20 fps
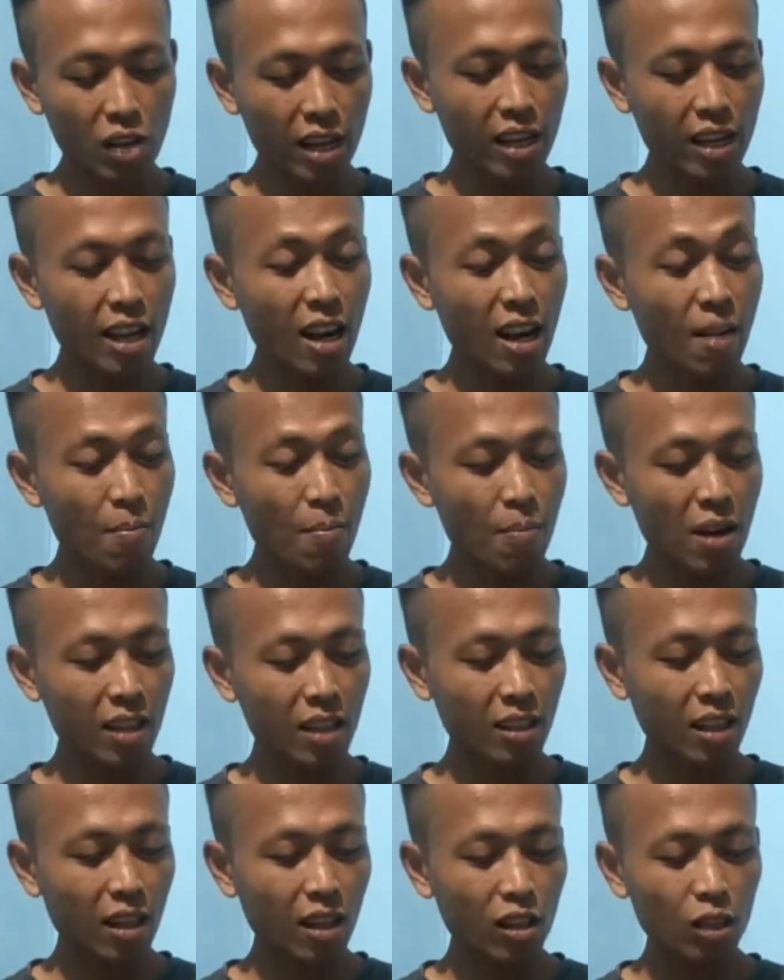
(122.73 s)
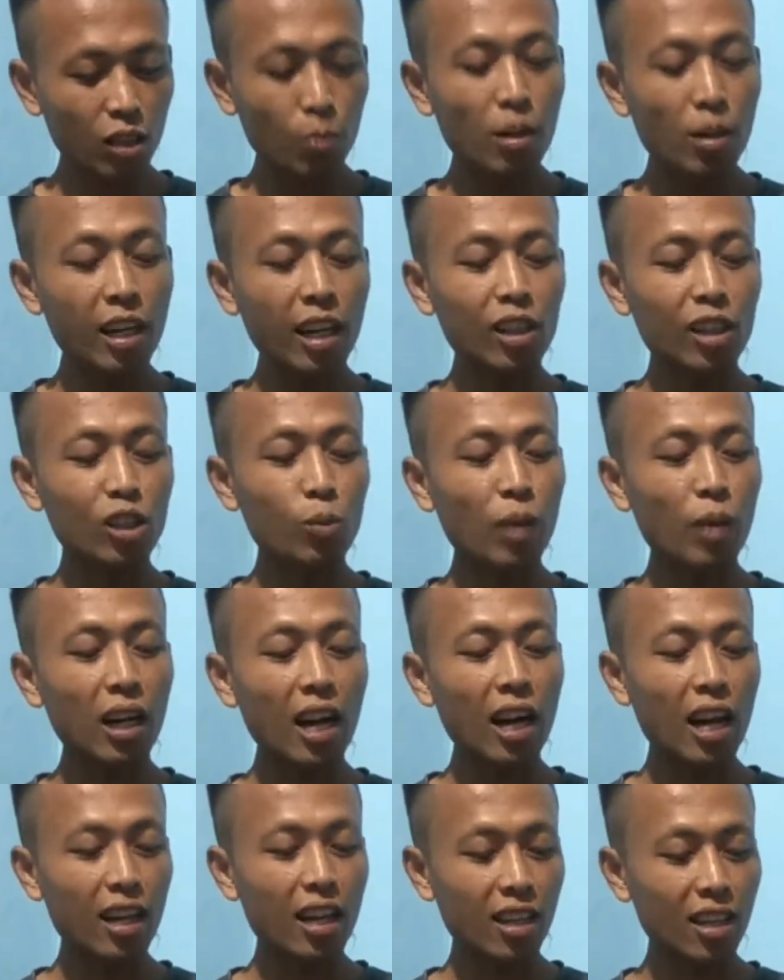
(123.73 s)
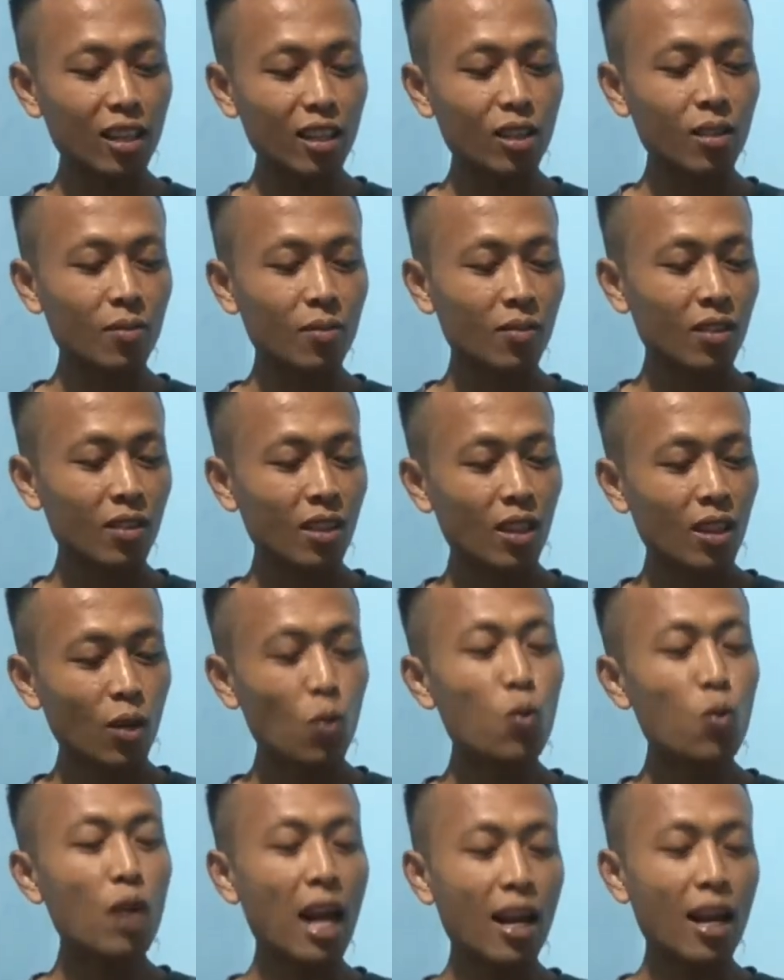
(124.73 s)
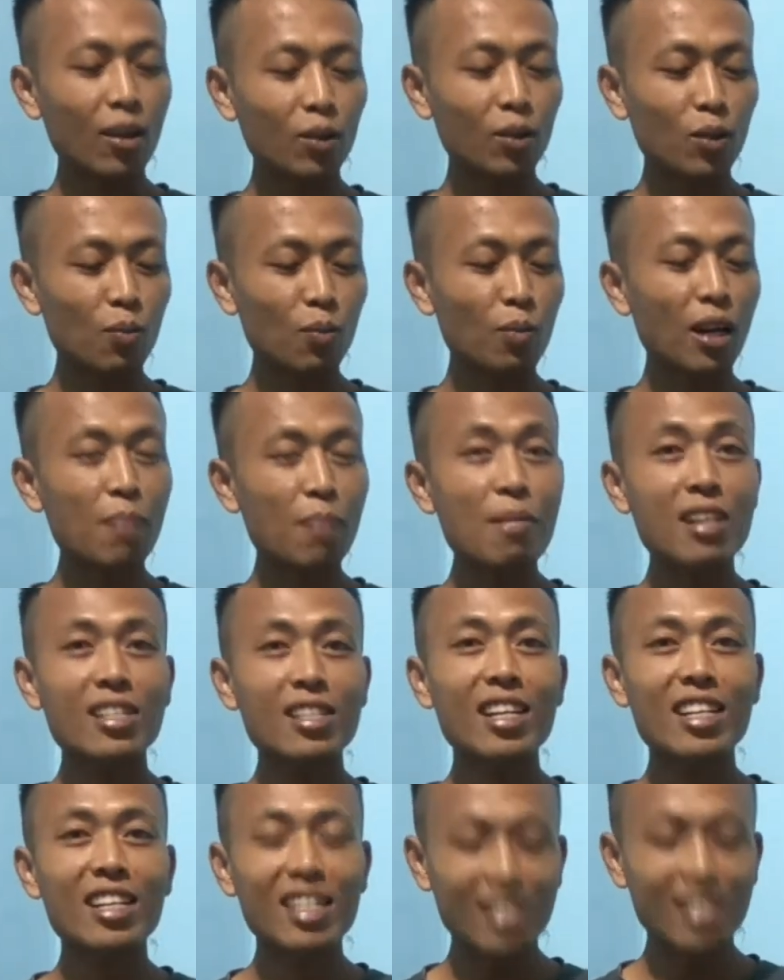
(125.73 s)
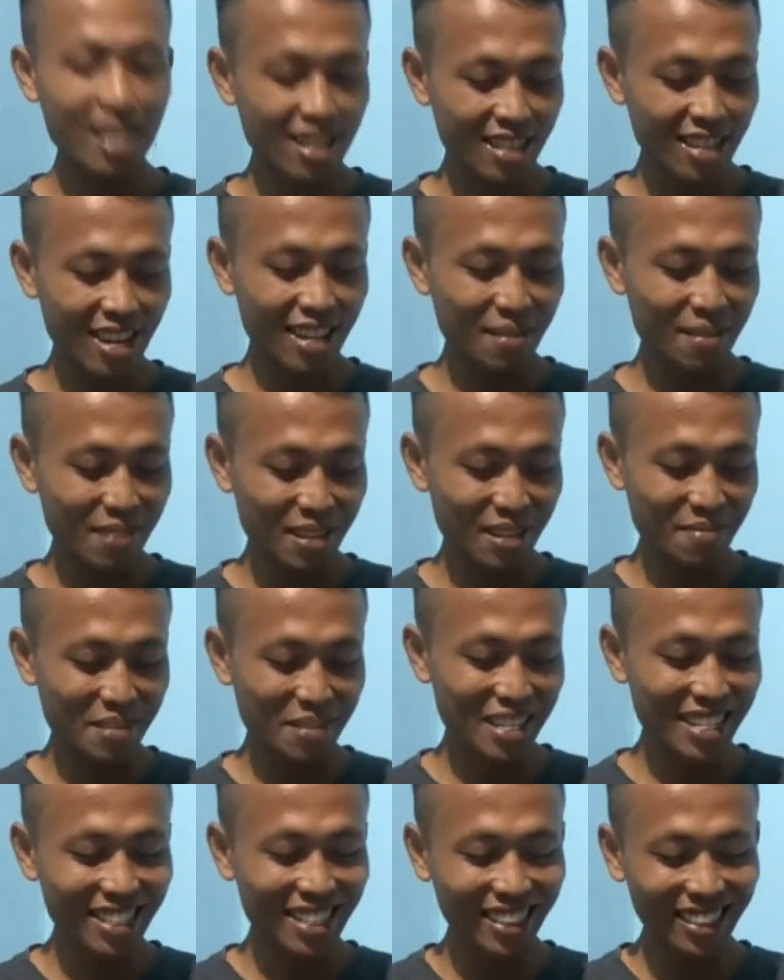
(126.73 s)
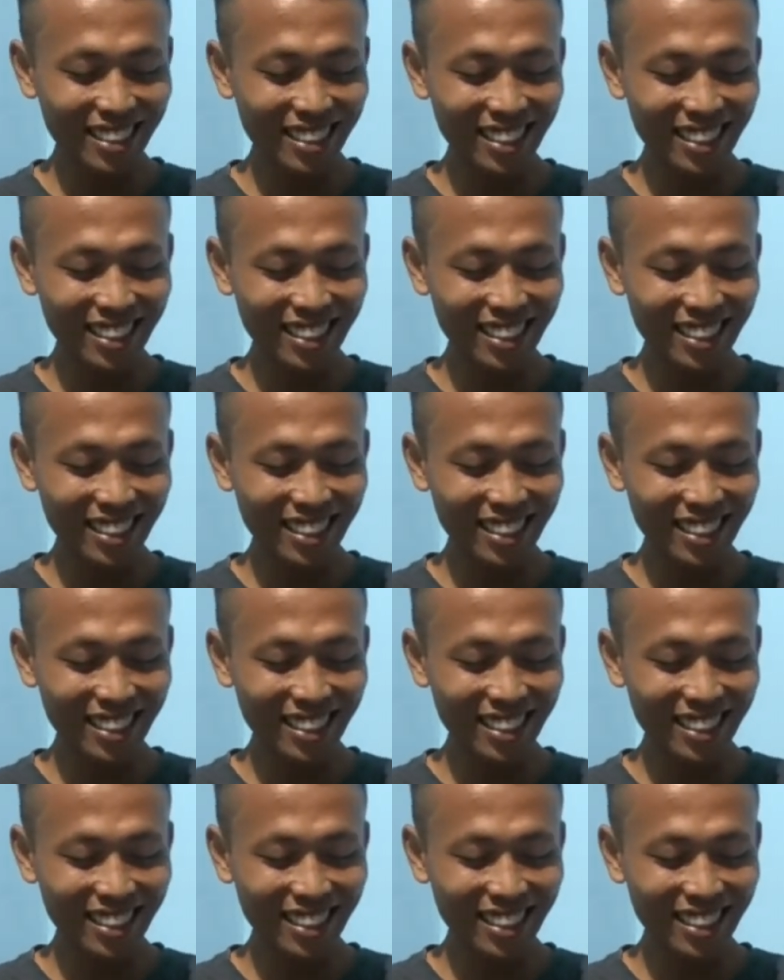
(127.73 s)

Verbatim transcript: saya yang emas kalau 900 perak ini kurang untuk pengemasannya saja teman-teman